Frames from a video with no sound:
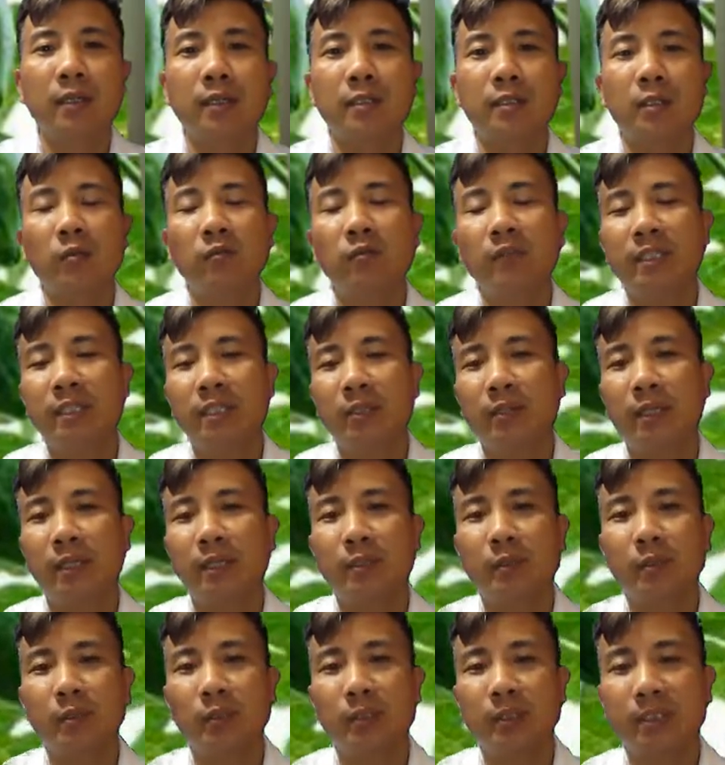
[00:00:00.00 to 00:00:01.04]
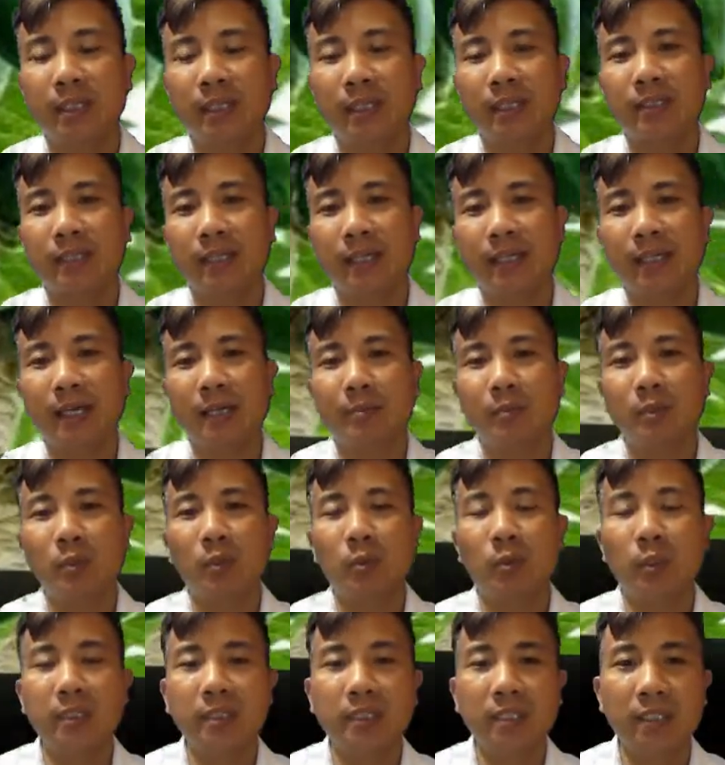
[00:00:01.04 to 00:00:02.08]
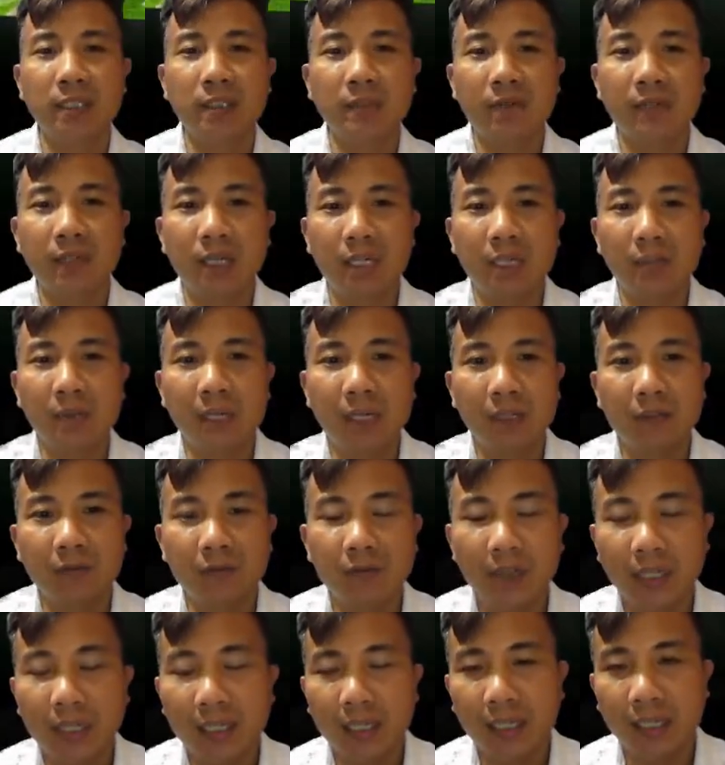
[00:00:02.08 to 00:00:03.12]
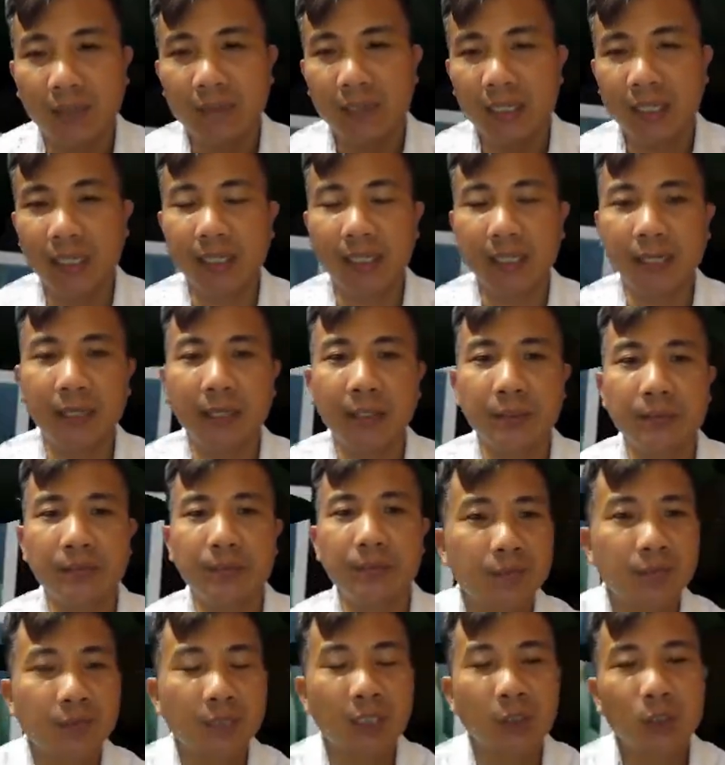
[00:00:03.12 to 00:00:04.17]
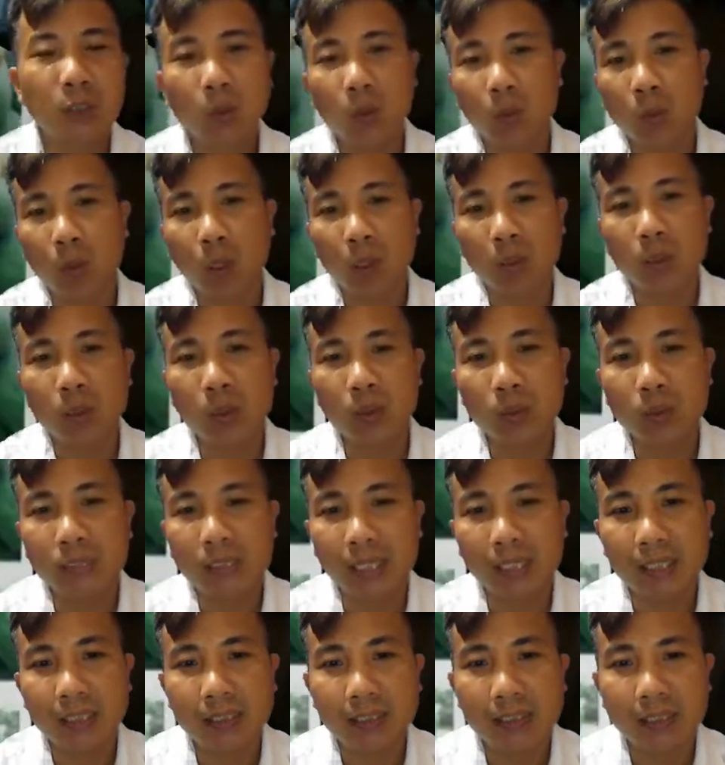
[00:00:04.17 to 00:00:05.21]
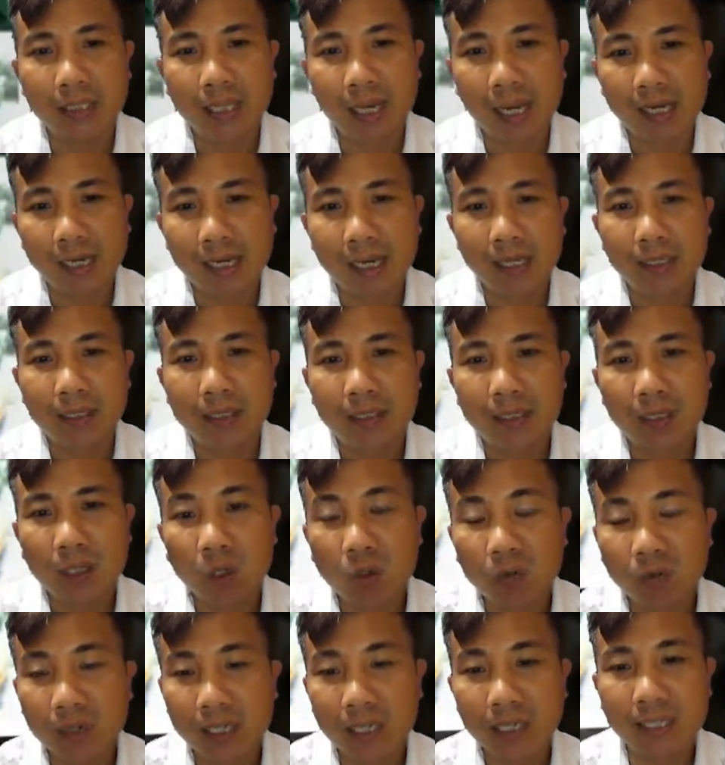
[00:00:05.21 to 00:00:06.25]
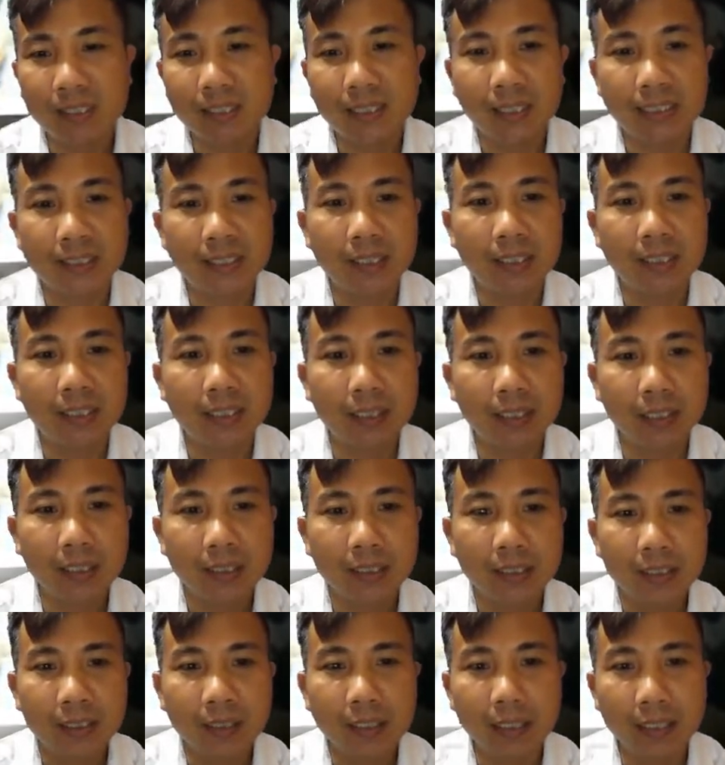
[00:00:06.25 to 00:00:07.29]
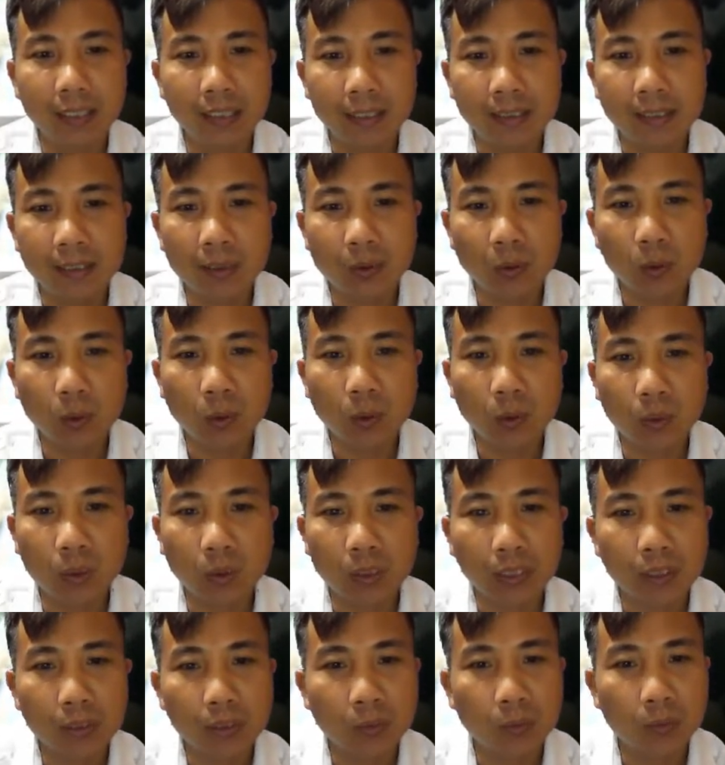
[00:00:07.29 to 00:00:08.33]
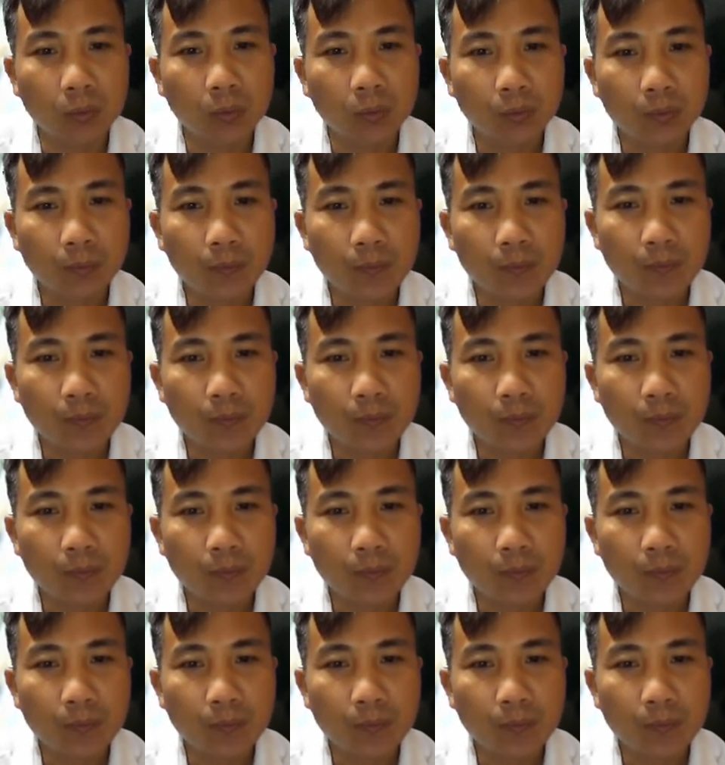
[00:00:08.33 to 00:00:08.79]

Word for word: à, trong video này chúng tôi sẽ giải đáp cho quý anh chị và các bạn về cái vấn đề này. Dùng quả đu đủ xanh thái lát nấu với lá trà xanh tươi để lấy nước uống có tác dụng